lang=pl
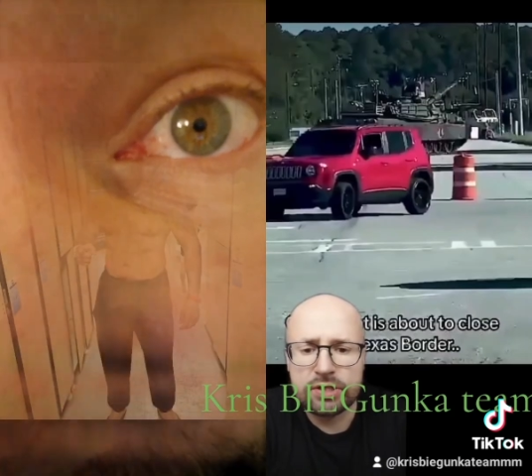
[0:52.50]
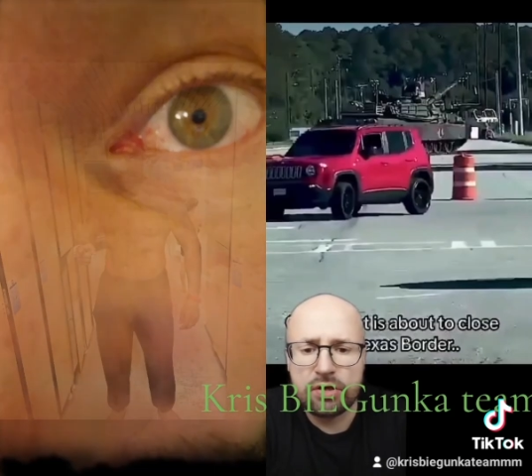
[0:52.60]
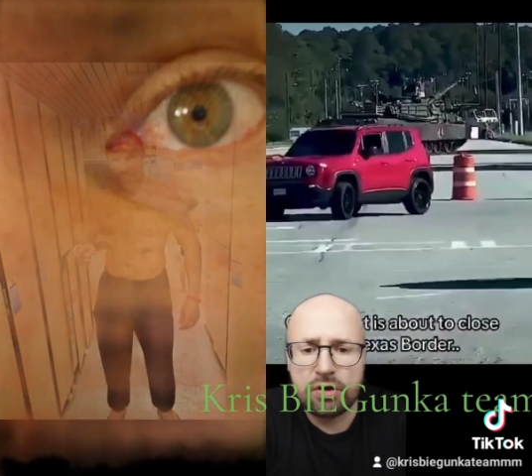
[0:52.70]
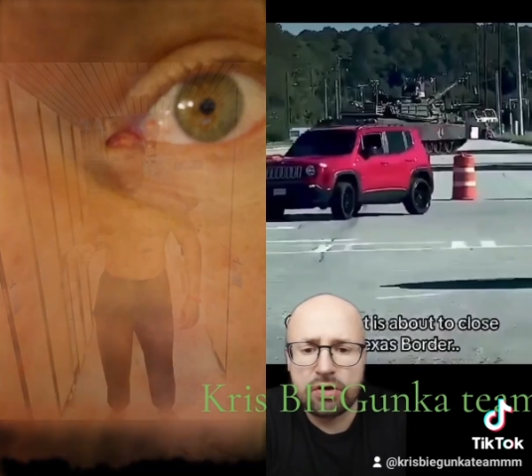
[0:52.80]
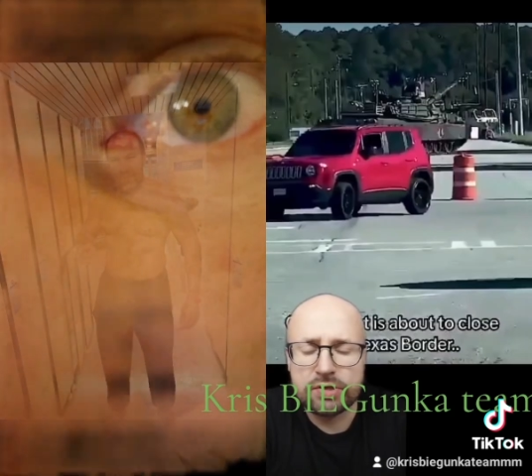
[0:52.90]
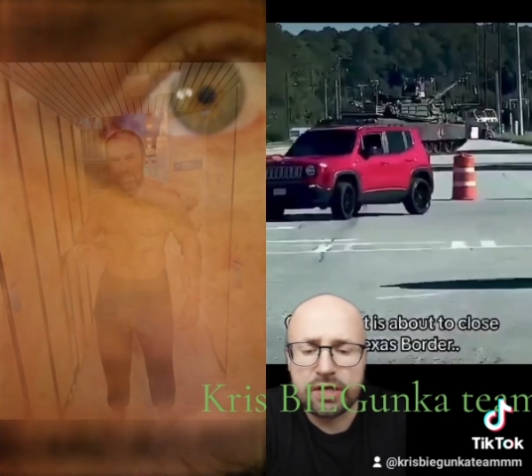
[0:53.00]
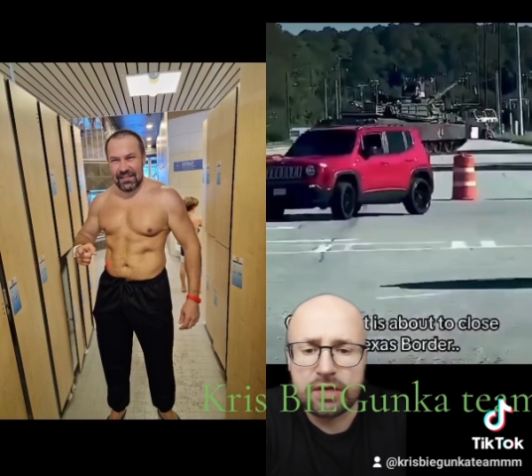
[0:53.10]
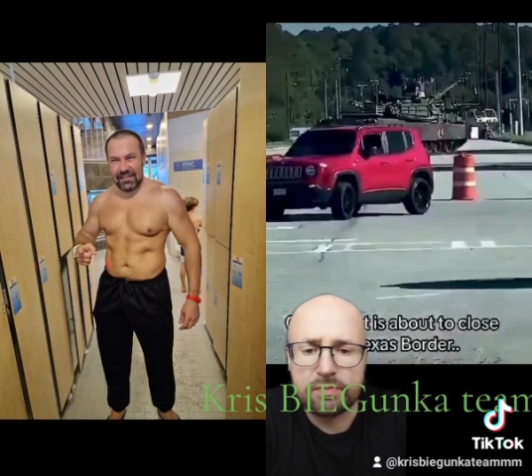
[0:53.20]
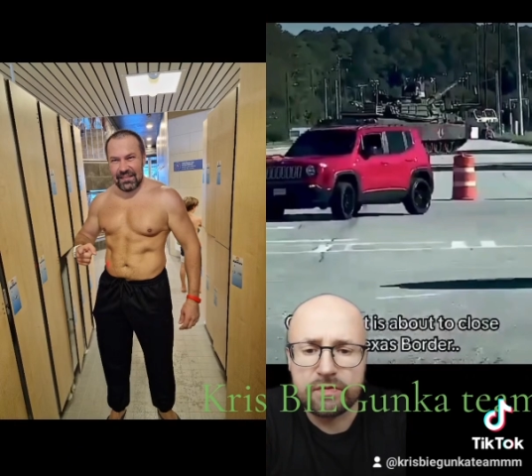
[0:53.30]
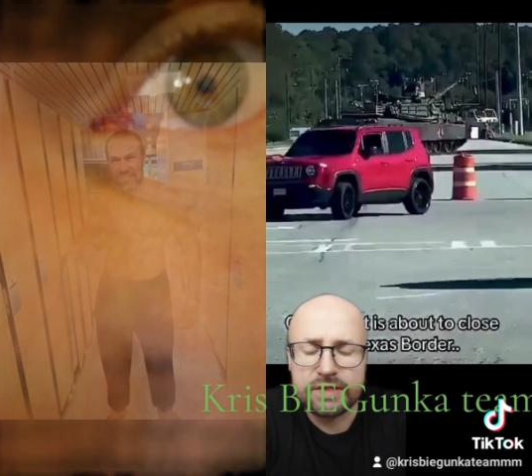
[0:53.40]
na naszych
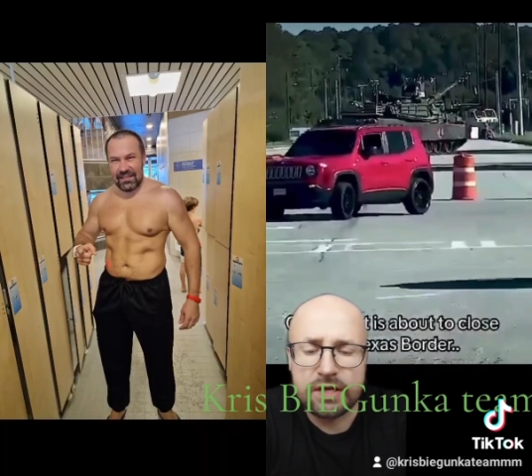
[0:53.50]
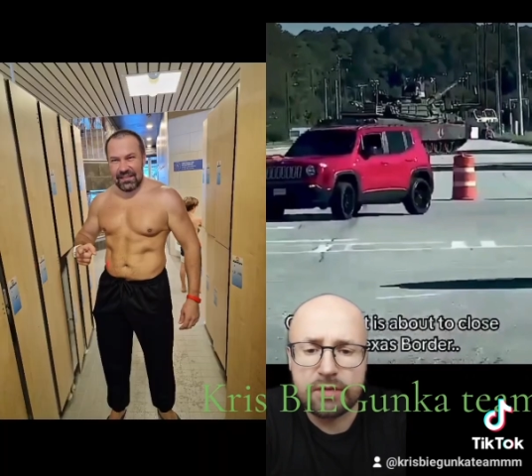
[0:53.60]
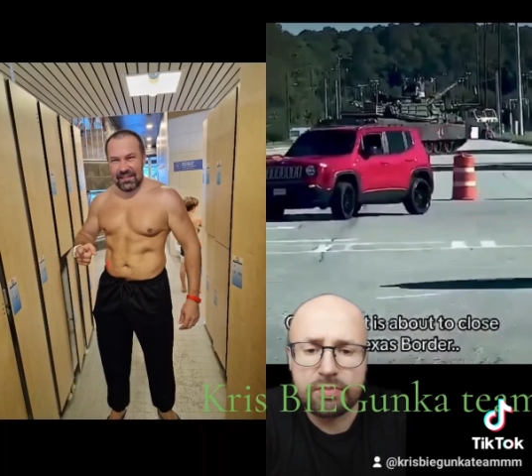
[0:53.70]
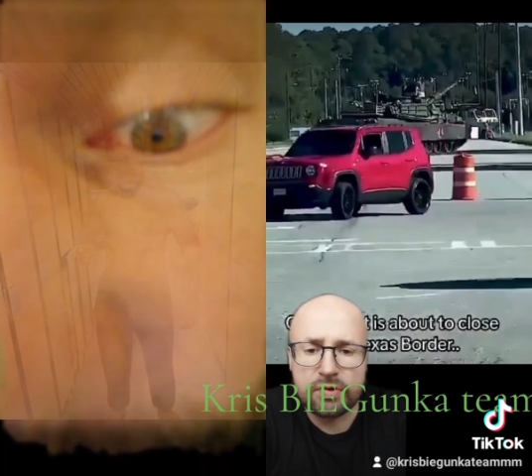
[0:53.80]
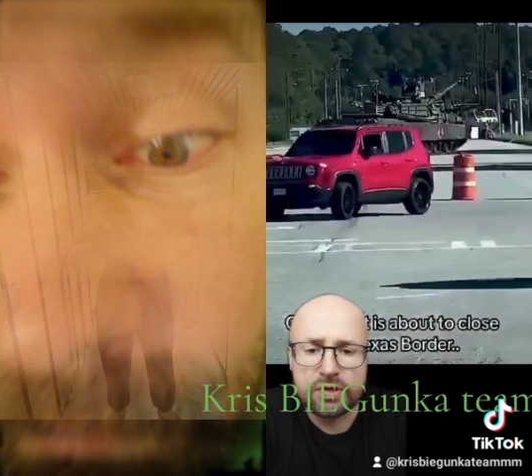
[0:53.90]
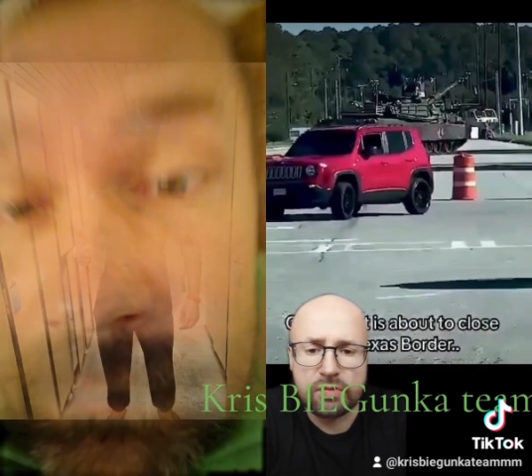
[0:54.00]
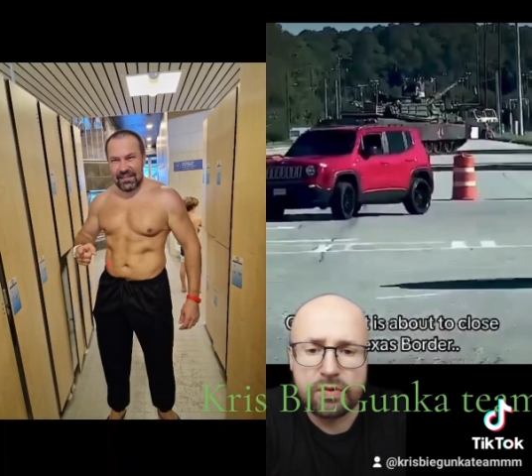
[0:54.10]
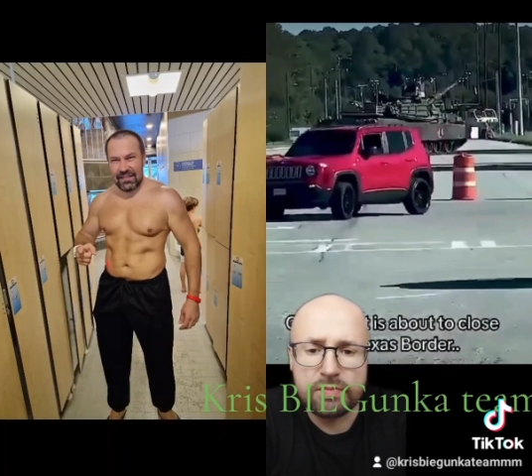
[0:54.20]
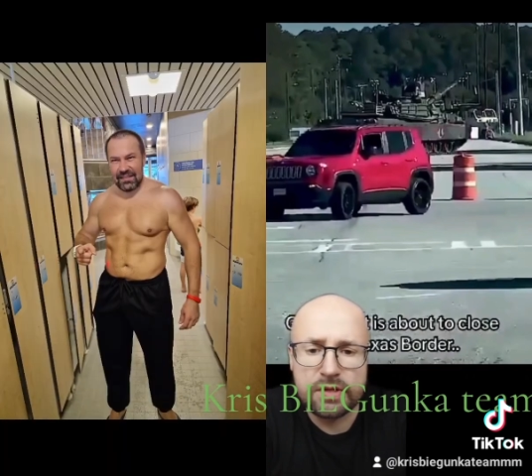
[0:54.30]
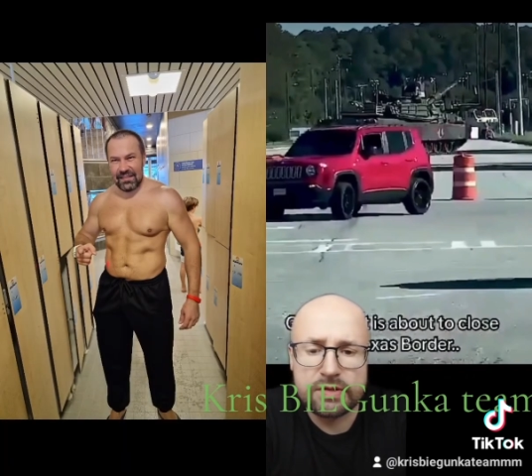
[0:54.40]
oczach powstaje podział
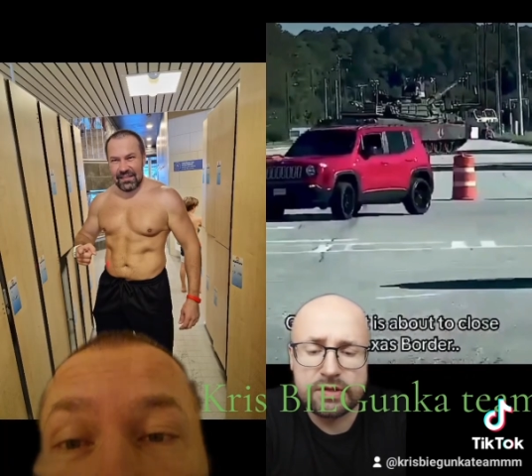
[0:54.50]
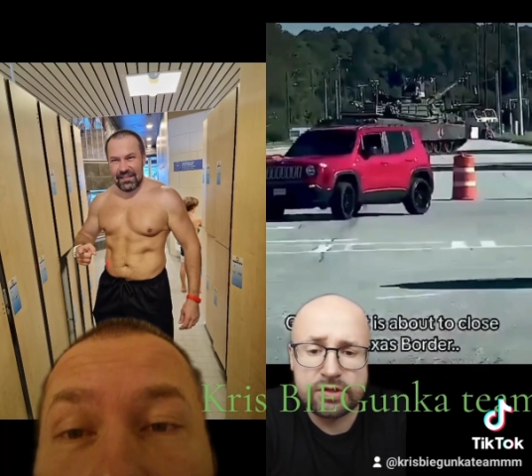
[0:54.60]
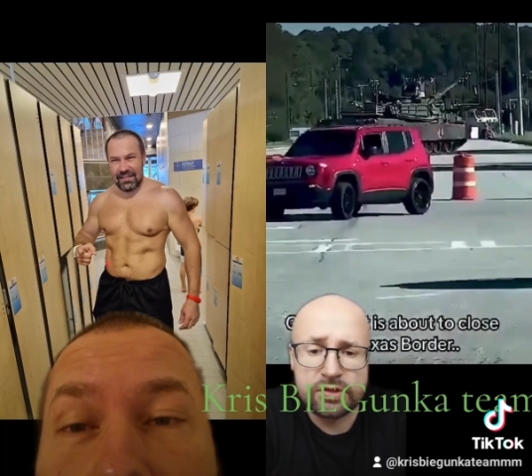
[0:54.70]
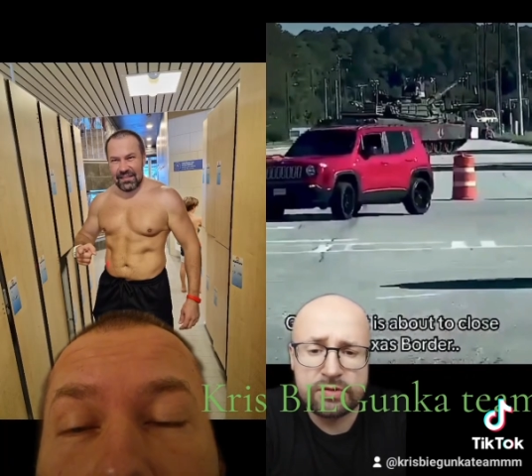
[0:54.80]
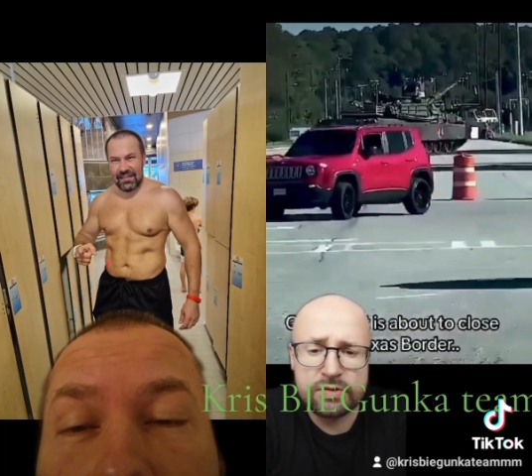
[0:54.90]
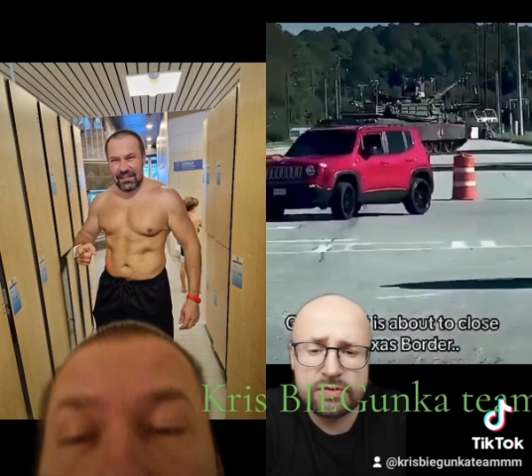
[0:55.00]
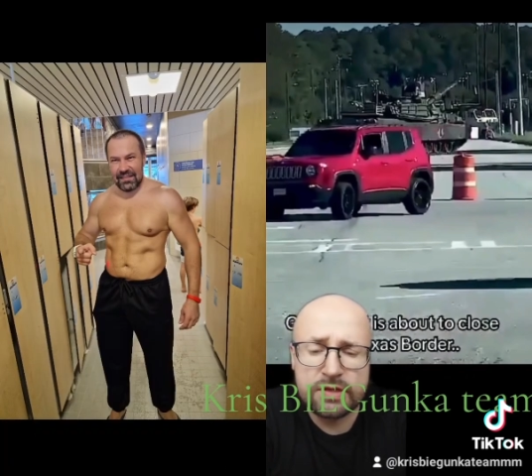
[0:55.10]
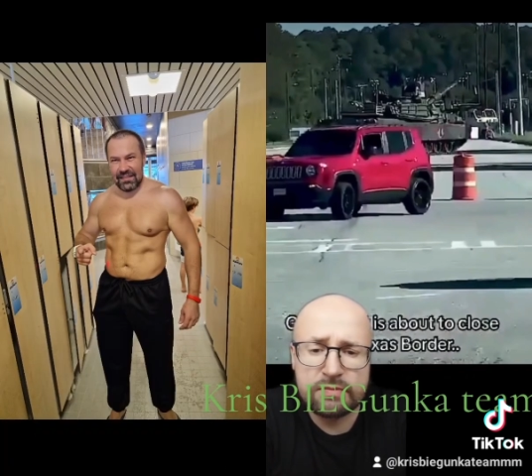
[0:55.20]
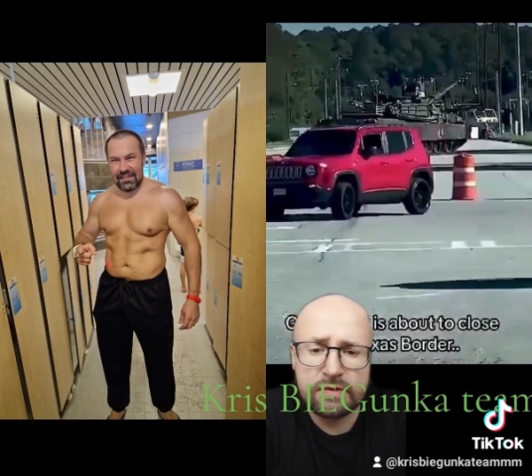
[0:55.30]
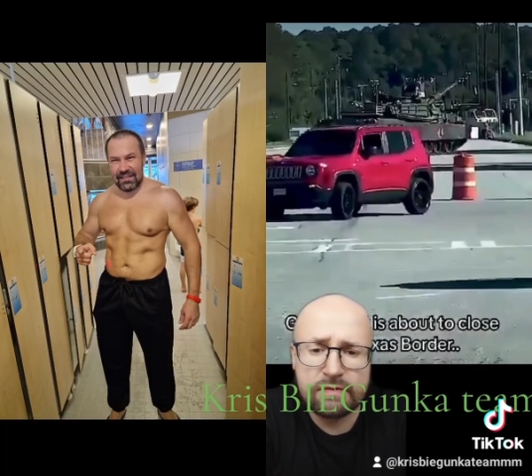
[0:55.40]
pomiędzy
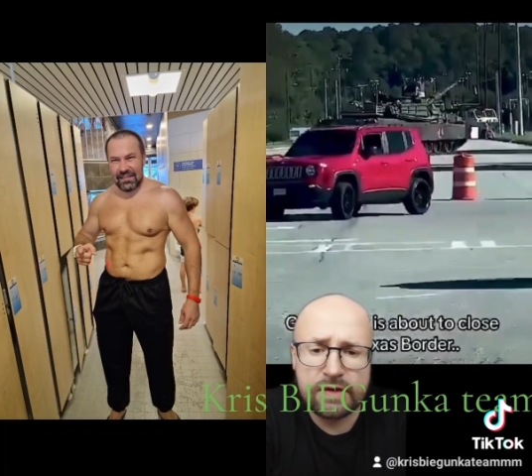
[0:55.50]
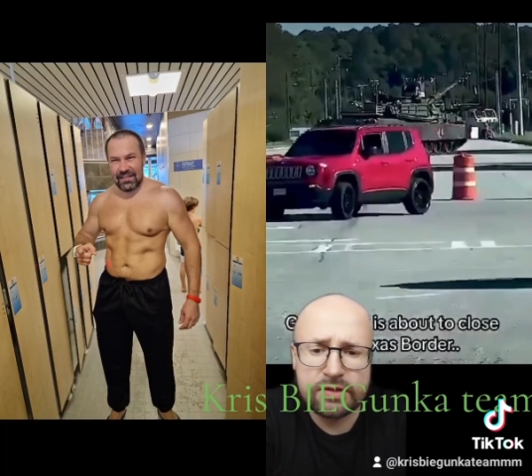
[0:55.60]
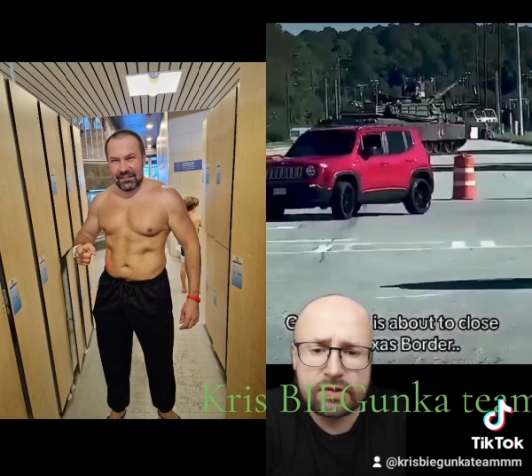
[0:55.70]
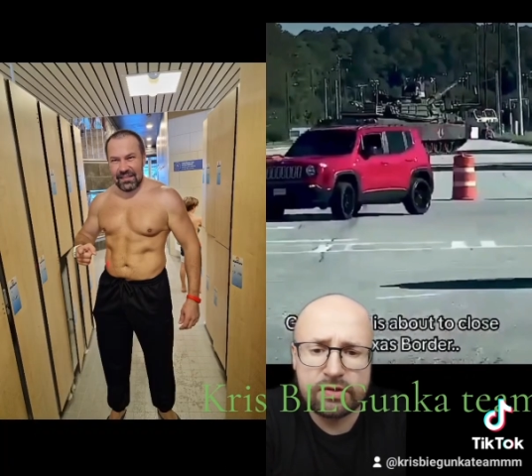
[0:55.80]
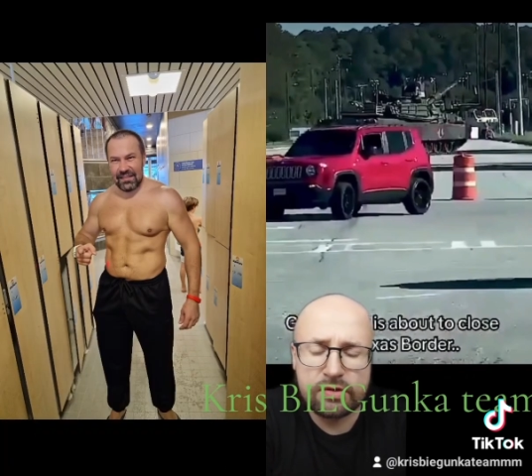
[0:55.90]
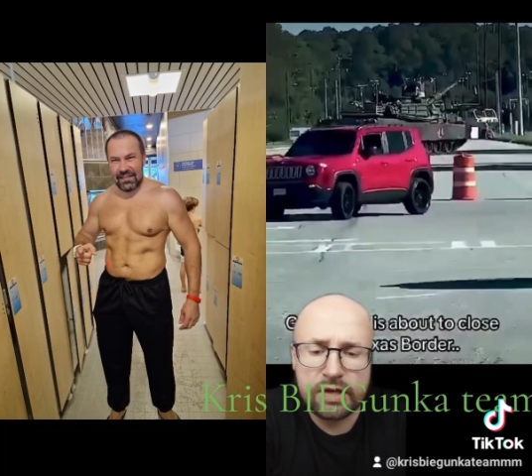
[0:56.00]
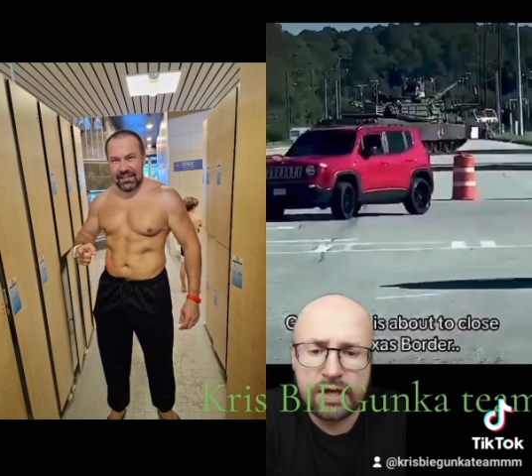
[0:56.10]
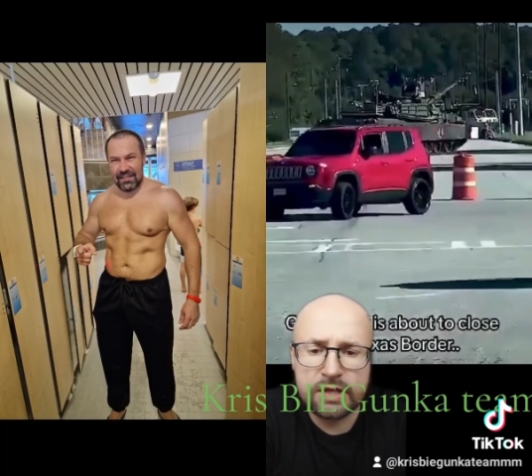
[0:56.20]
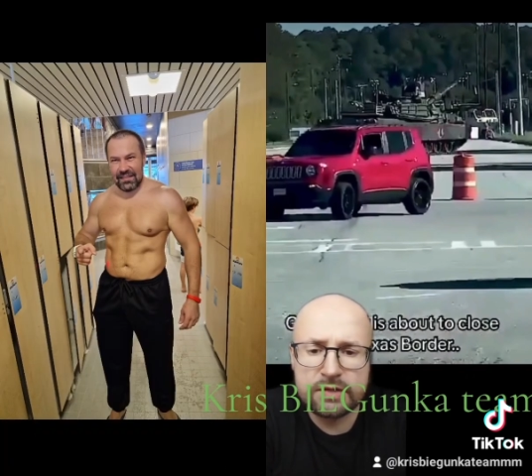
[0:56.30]
rządzącymi w Waszyngtonie